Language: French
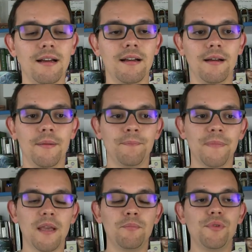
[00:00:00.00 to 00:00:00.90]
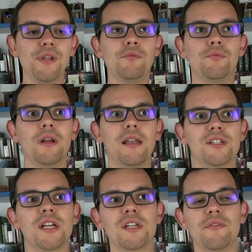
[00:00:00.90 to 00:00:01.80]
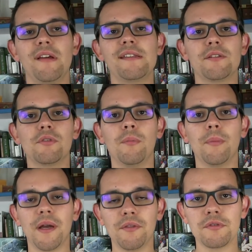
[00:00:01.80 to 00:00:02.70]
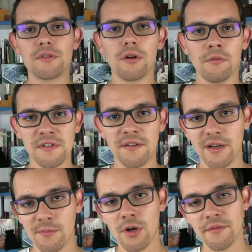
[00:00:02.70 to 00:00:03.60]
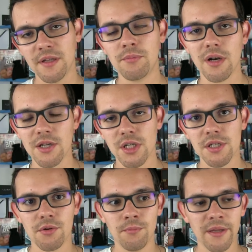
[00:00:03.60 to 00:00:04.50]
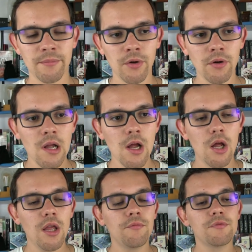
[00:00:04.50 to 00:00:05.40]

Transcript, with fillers: Euh, et puis une fois que la charge est faite, ça dure à peu près deux heures quand vous êtes vraiment à vide pour la recharger complètement. Et